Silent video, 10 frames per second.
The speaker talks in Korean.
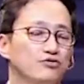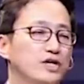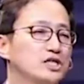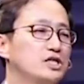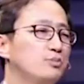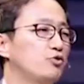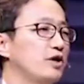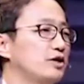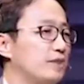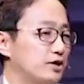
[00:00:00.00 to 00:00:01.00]
우리의
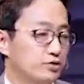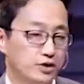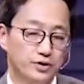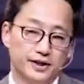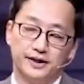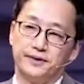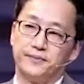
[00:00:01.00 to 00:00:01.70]
습관을 바꾸기 원해요.